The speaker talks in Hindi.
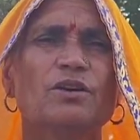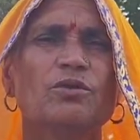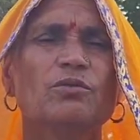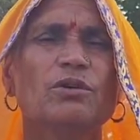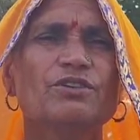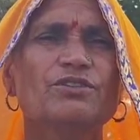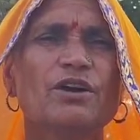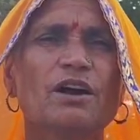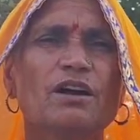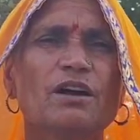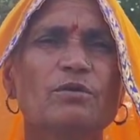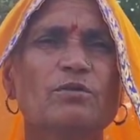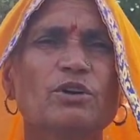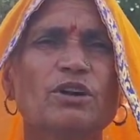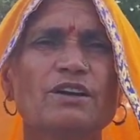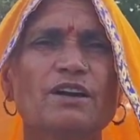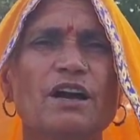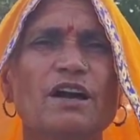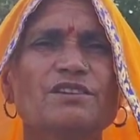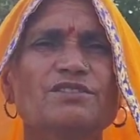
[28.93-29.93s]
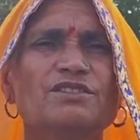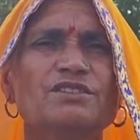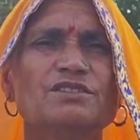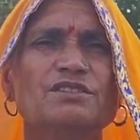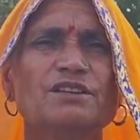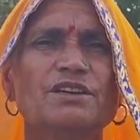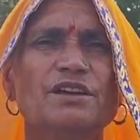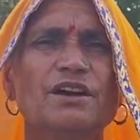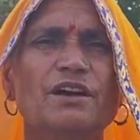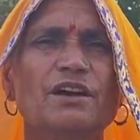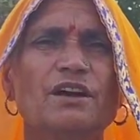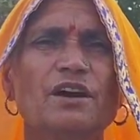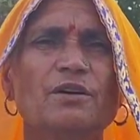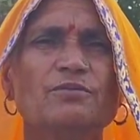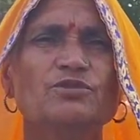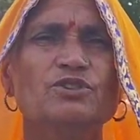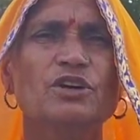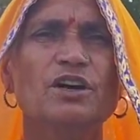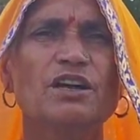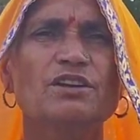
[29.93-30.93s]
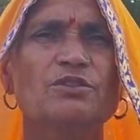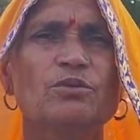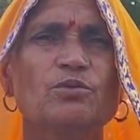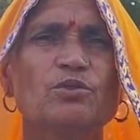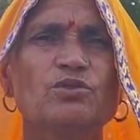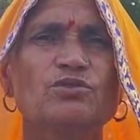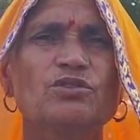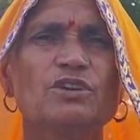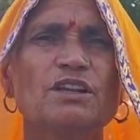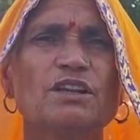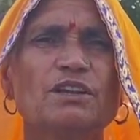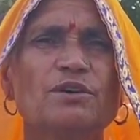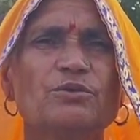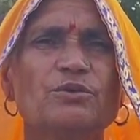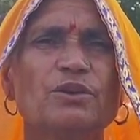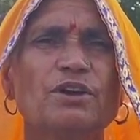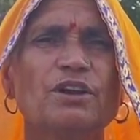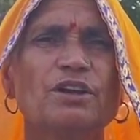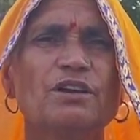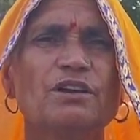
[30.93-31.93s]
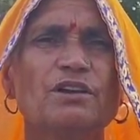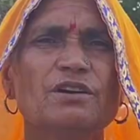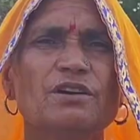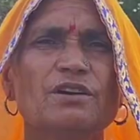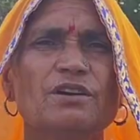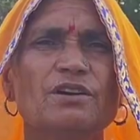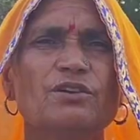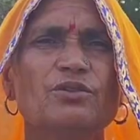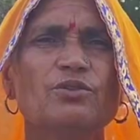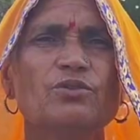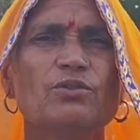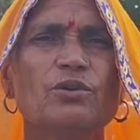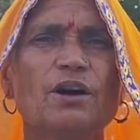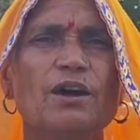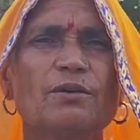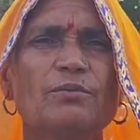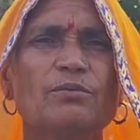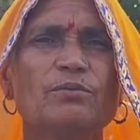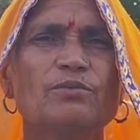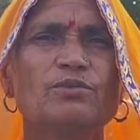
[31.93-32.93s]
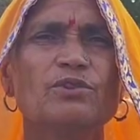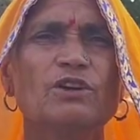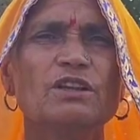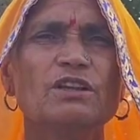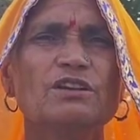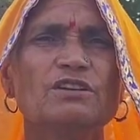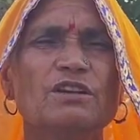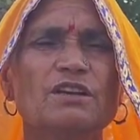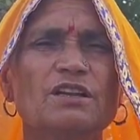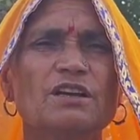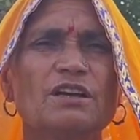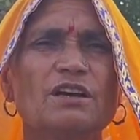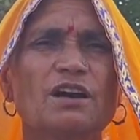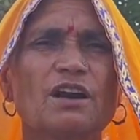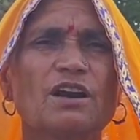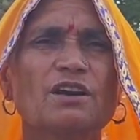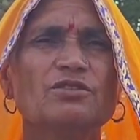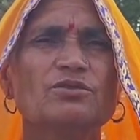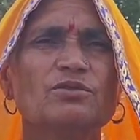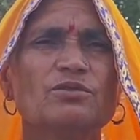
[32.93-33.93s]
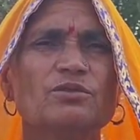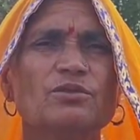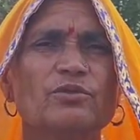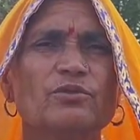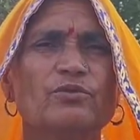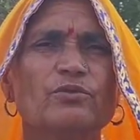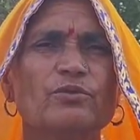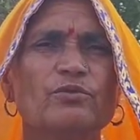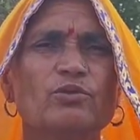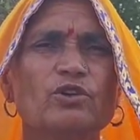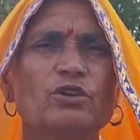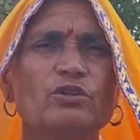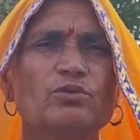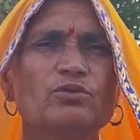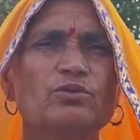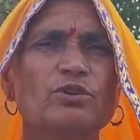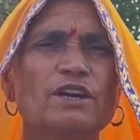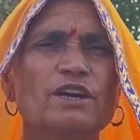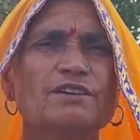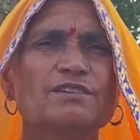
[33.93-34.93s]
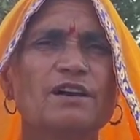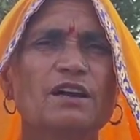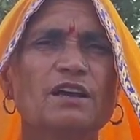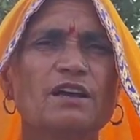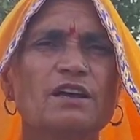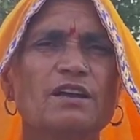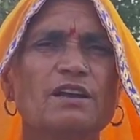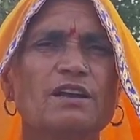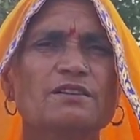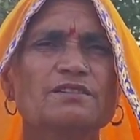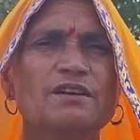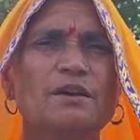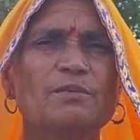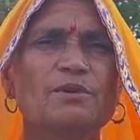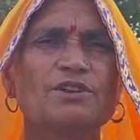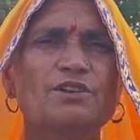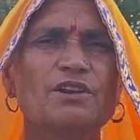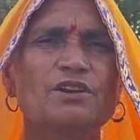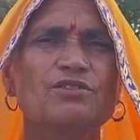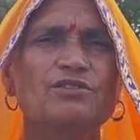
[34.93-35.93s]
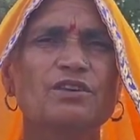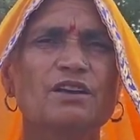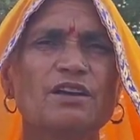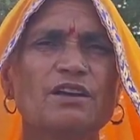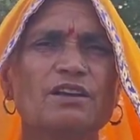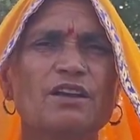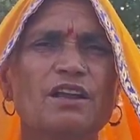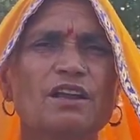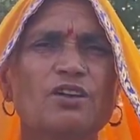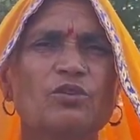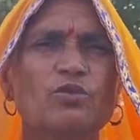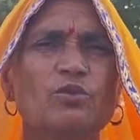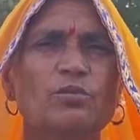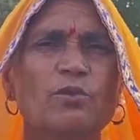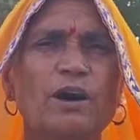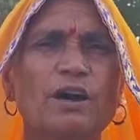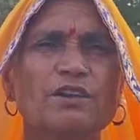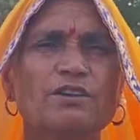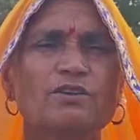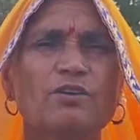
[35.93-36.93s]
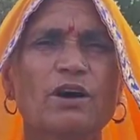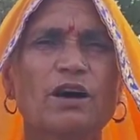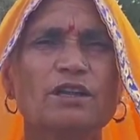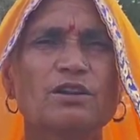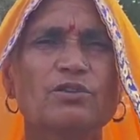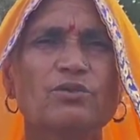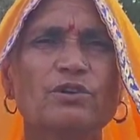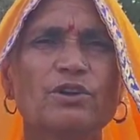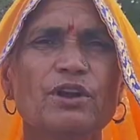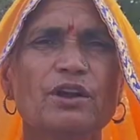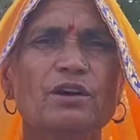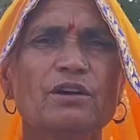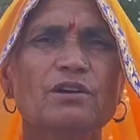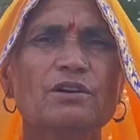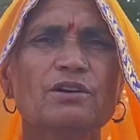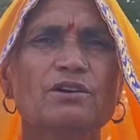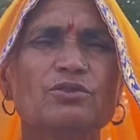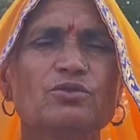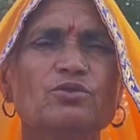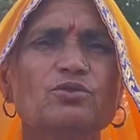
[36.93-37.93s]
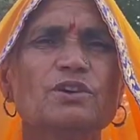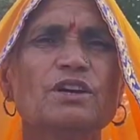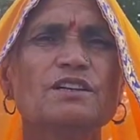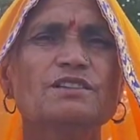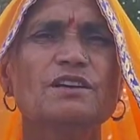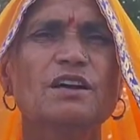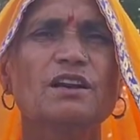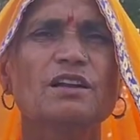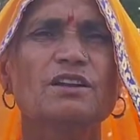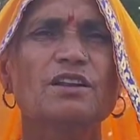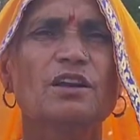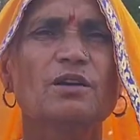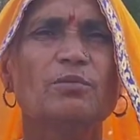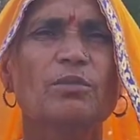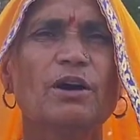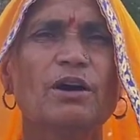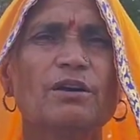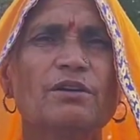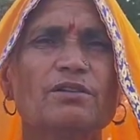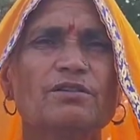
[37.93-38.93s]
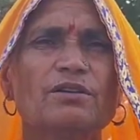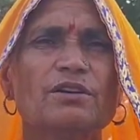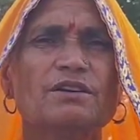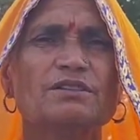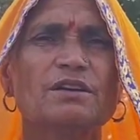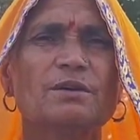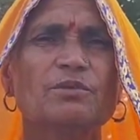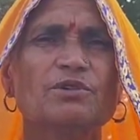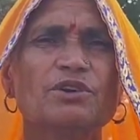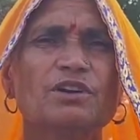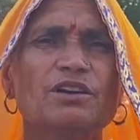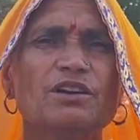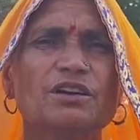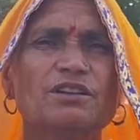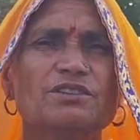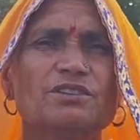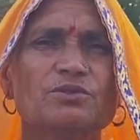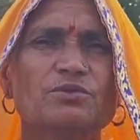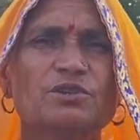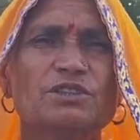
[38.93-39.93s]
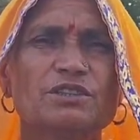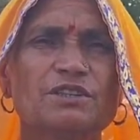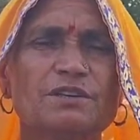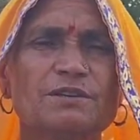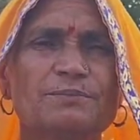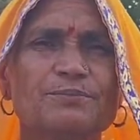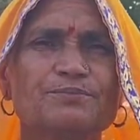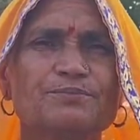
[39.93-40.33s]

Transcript: वह जाके बोली आज जी जी के काम से तो बहुत जल्दी उठी क्यों काम जल्दी जल्दी कर रही छो बोल तू के जाना है रक्षाबंधन से तेरा कोई भाई तो हाथ को ना तू के जाना तेरा भाई रक्षाबंधन कैसी हो है